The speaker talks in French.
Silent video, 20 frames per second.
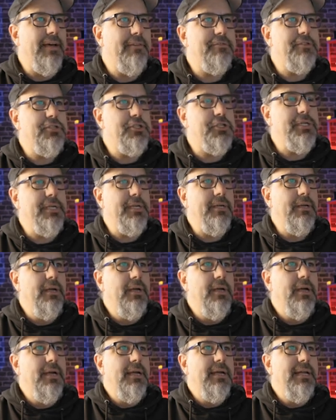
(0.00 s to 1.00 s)
afficher
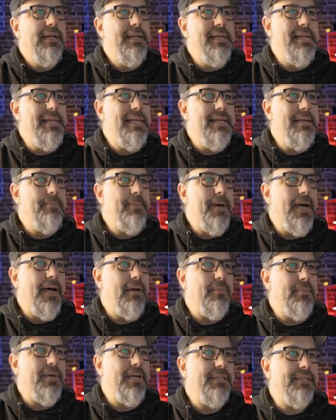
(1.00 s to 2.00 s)
les
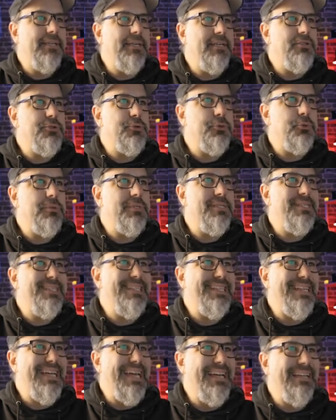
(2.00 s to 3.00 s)
paramètres réseau
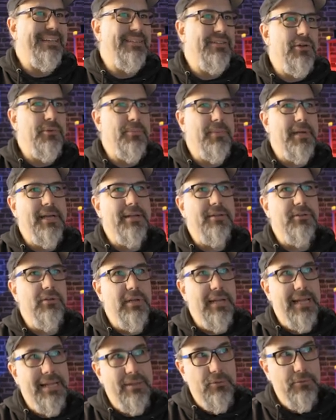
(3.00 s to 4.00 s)
directement de la